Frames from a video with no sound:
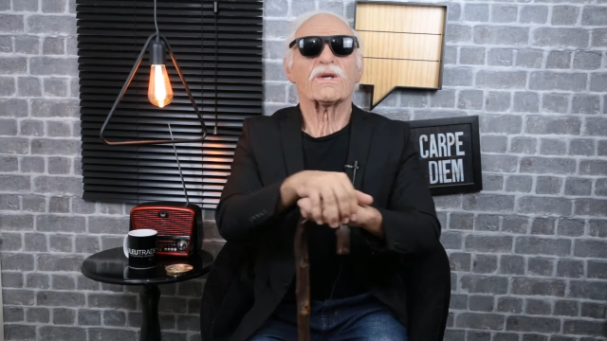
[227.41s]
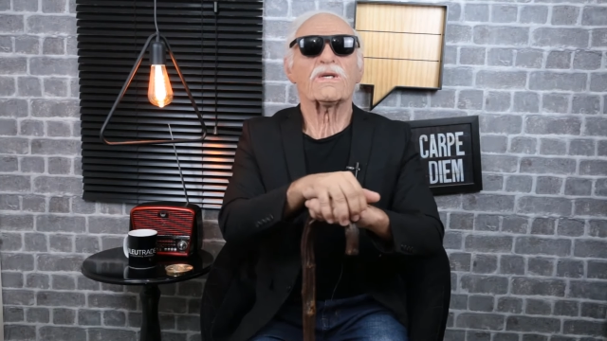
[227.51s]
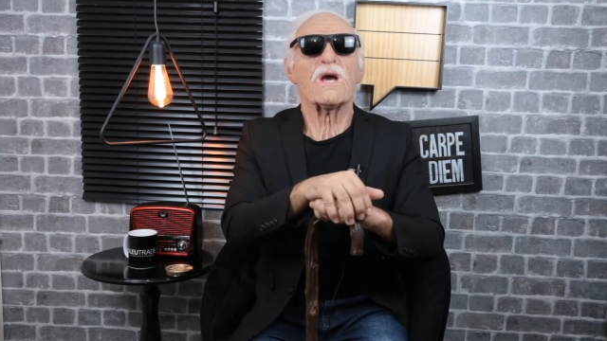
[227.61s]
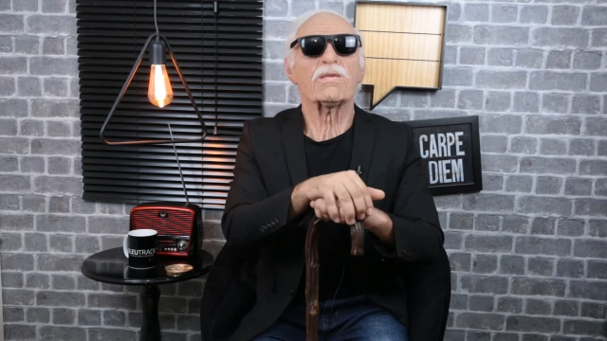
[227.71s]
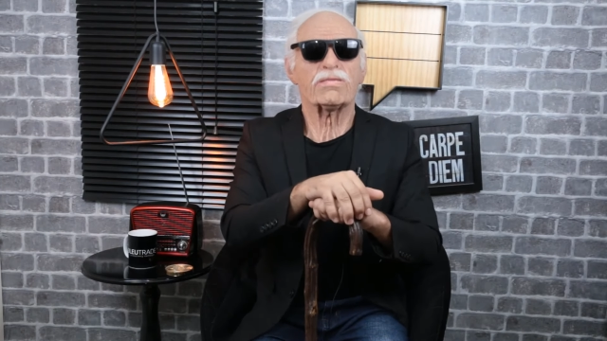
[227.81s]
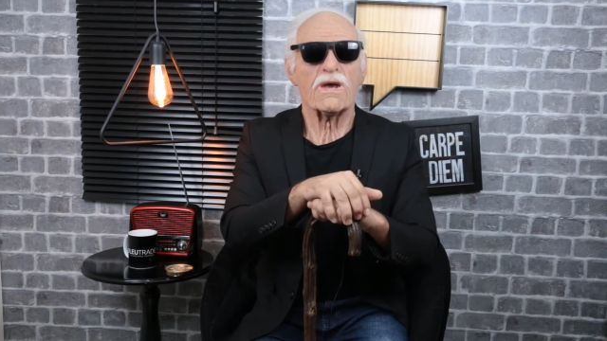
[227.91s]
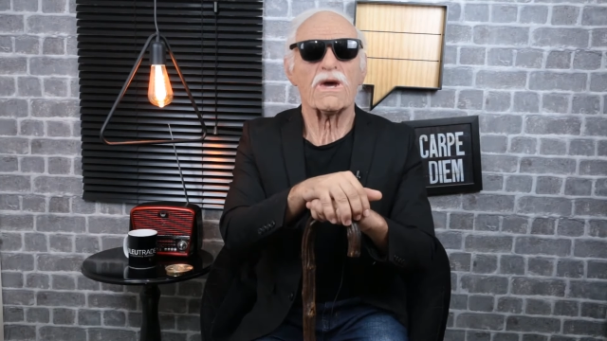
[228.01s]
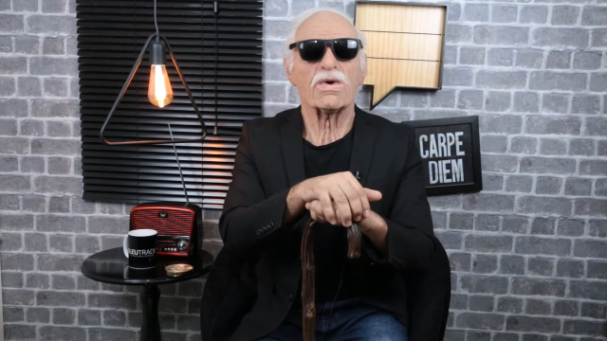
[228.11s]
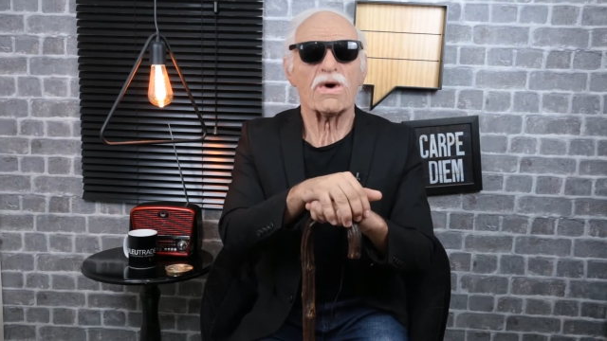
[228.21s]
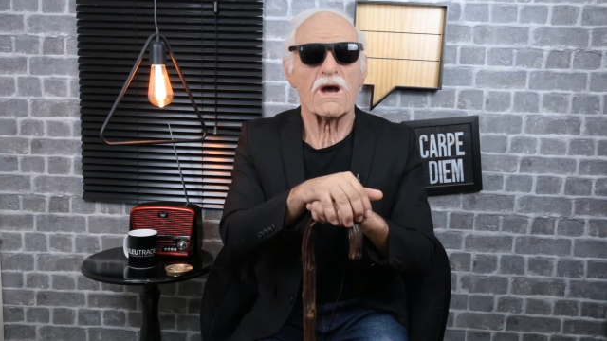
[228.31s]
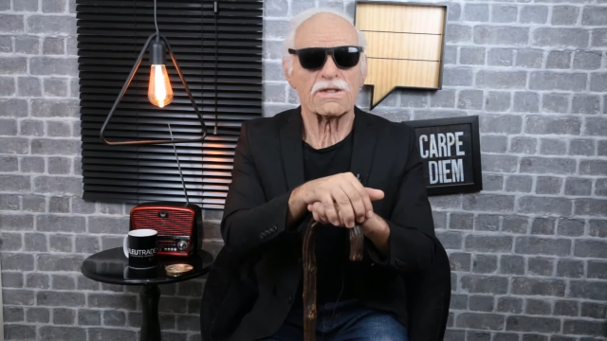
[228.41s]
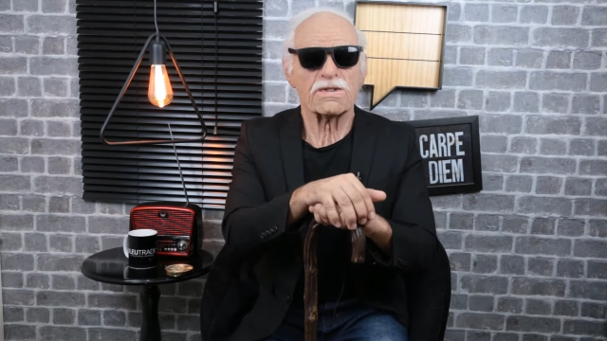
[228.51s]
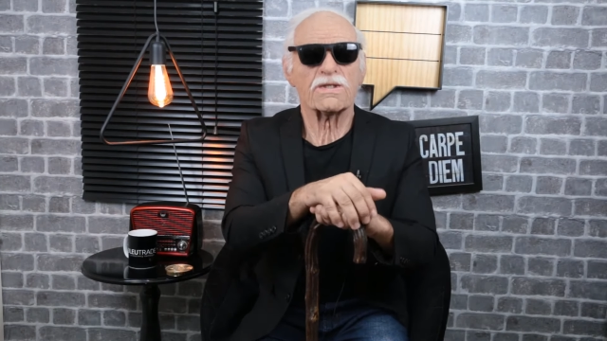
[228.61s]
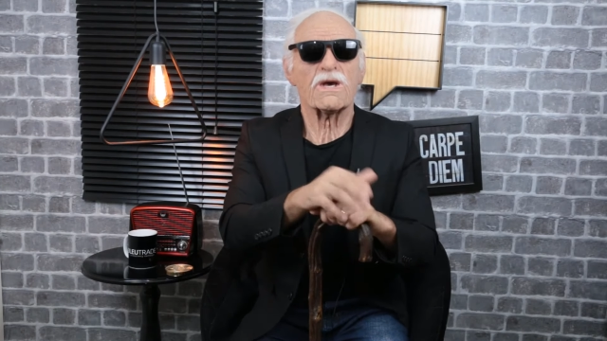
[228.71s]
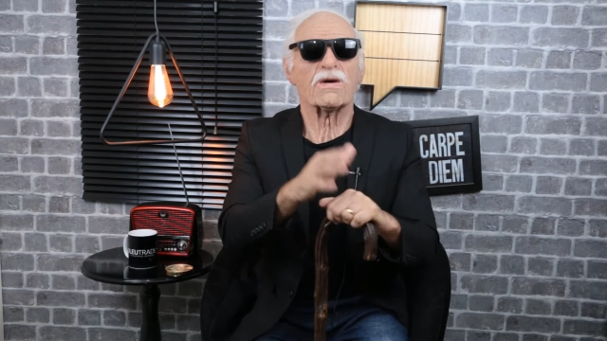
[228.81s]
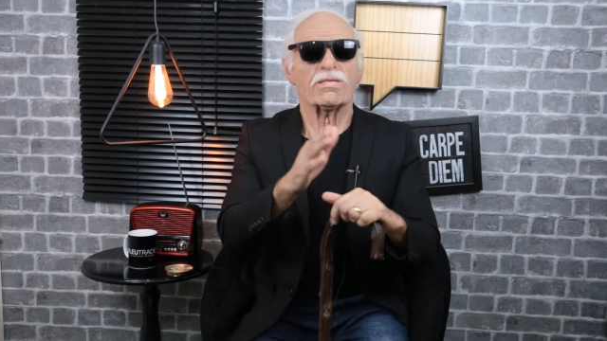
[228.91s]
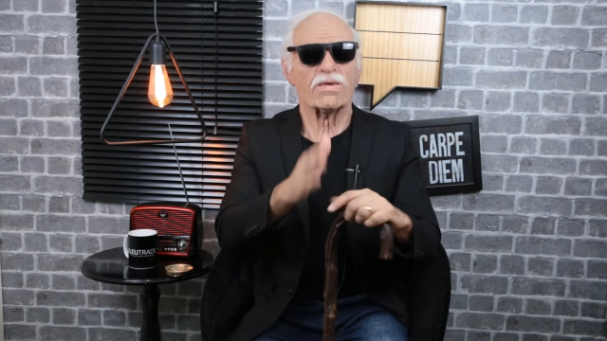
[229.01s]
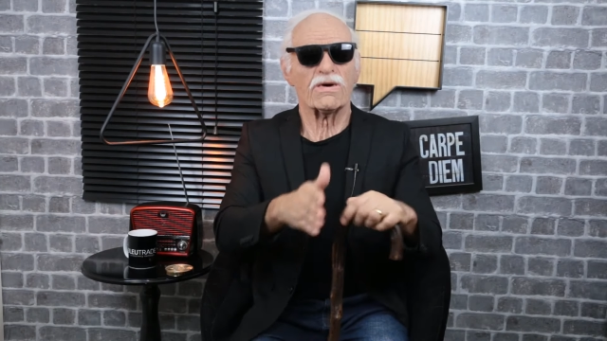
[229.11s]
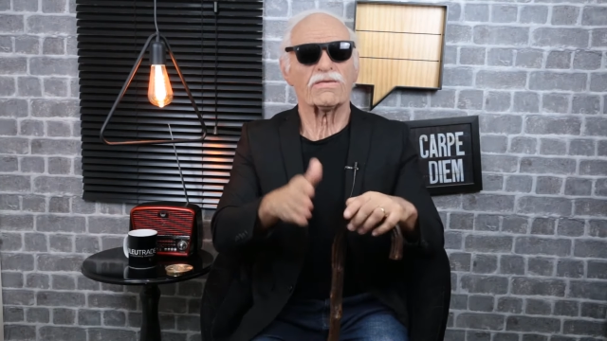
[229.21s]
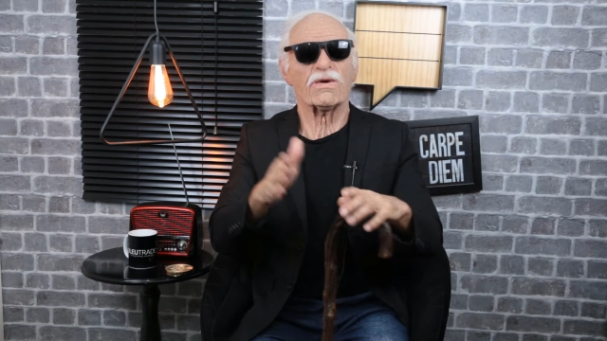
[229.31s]
E a POS, que é a
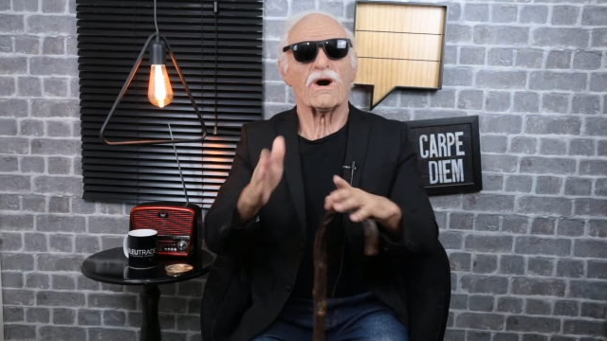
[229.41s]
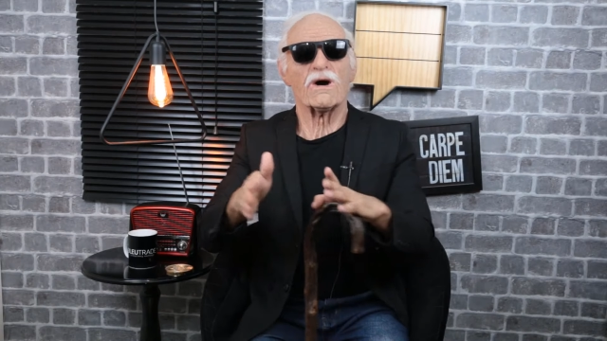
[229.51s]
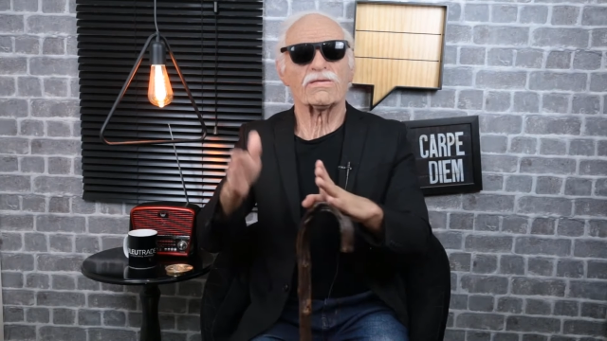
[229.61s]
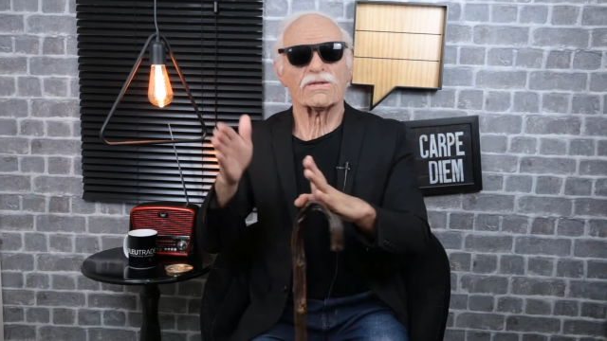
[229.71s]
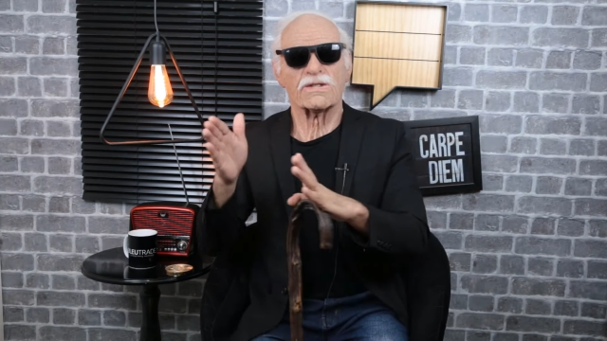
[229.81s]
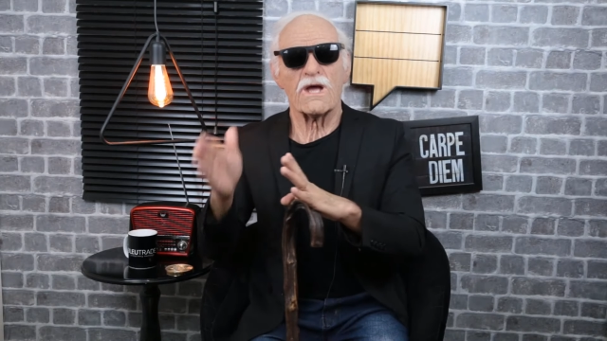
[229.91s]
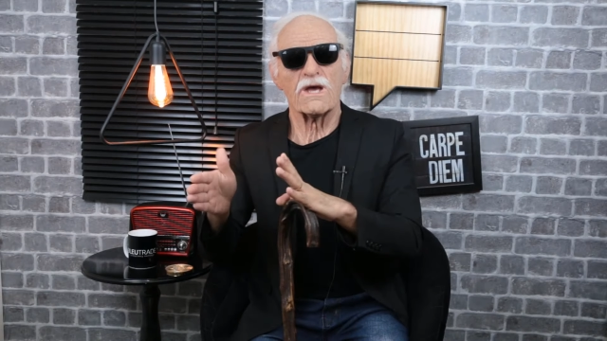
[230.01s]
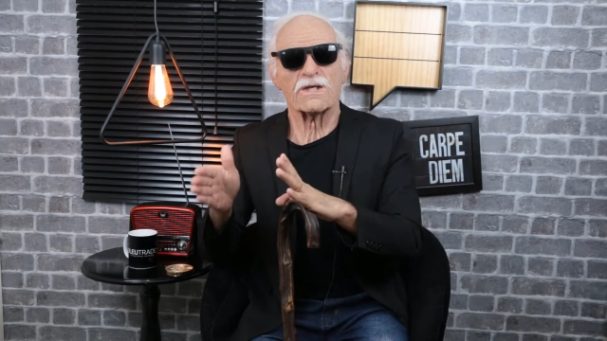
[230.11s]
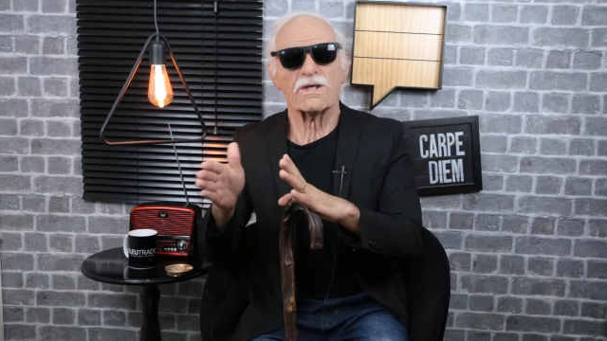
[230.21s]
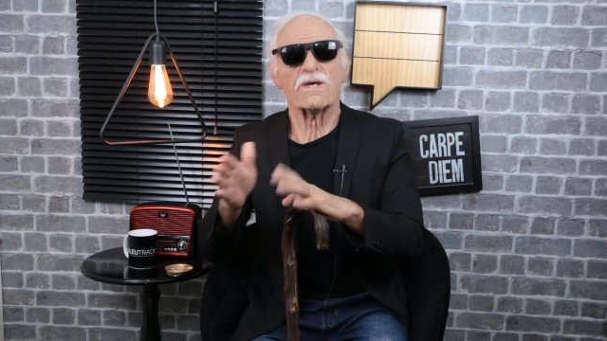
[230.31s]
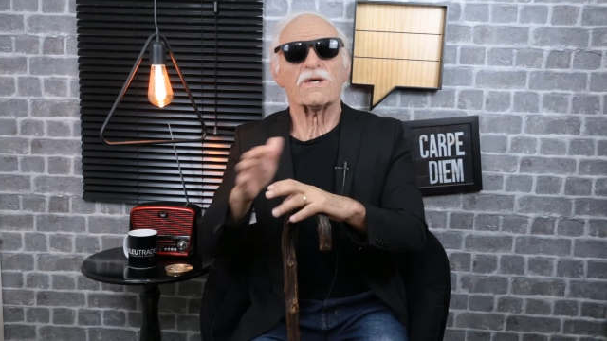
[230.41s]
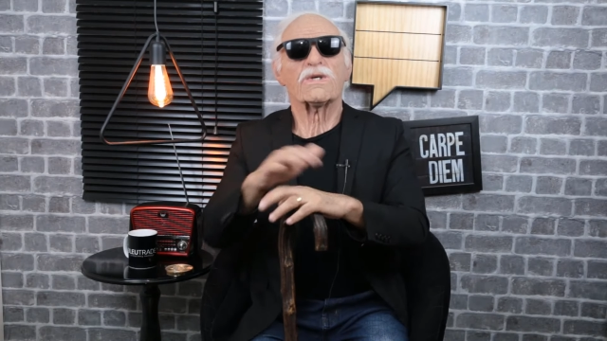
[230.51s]
Proof of Stake,